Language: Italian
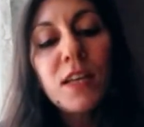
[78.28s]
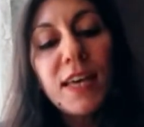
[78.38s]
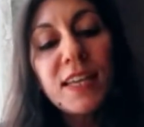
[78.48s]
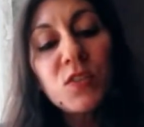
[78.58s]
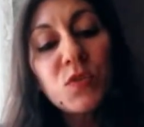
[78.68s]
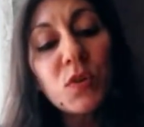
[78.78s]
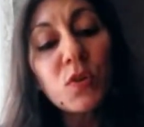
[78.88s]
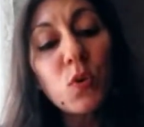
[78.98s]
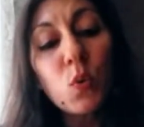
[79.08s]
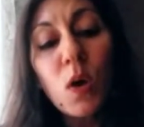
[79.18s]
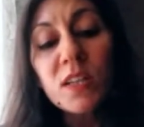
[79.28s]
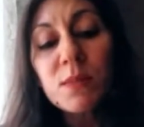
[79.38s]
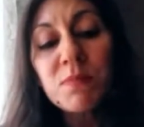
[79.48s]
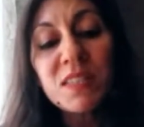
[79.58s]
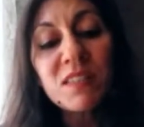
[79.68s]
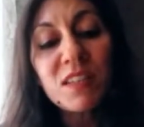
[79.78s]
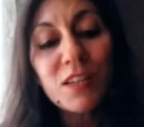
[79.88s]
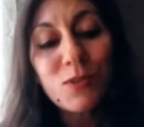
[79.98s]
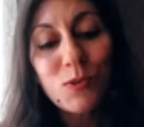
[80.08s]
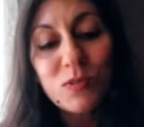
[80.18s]
E intorno luoghi
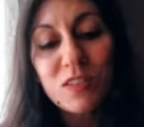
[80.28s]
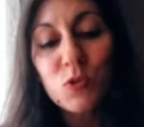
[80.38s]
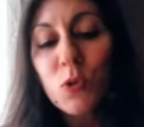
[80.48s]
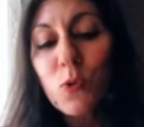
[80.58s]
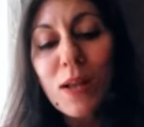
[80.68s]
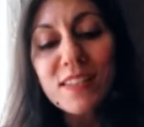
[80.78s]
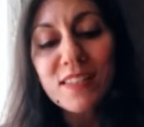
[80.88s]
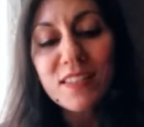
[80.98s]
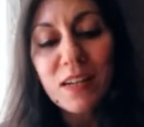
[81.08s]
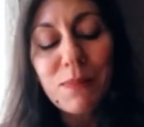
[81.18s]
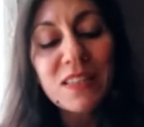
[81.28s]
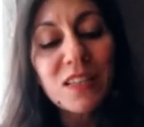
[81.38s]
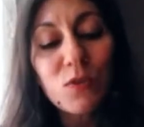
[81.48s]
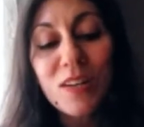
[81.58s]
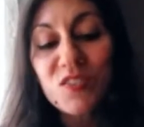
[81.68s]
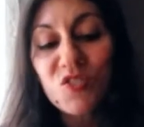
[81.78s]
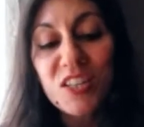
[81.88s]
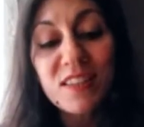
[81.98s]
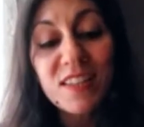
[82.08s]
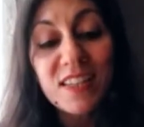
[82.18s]
misteriosi sui quali si tramandano
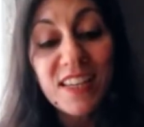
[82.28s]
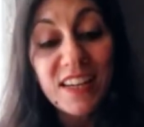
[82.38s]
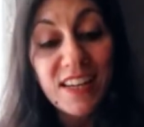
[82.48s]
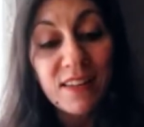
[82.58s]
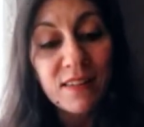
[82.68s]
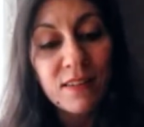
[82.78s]
leggende nere.